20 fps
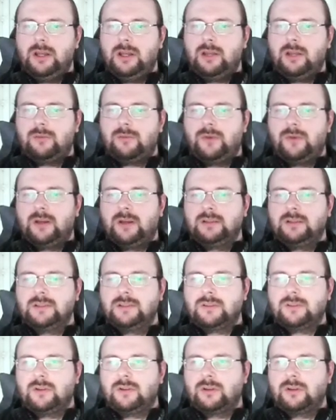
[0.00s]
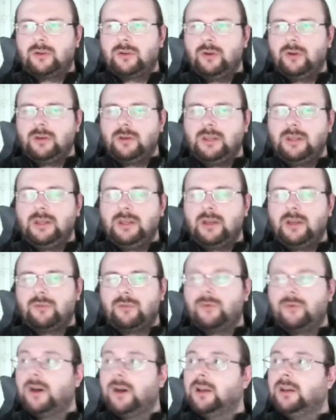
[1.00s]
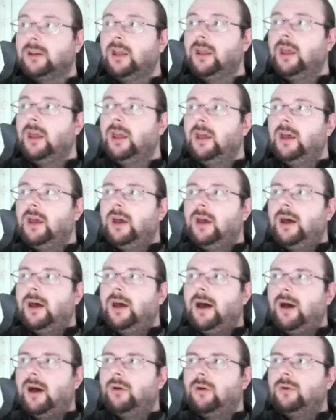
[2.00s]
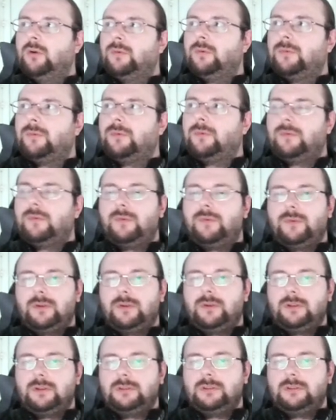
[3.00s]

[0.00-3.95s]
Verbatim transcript: Kill anfangen, sondern können hier anfangen. Auf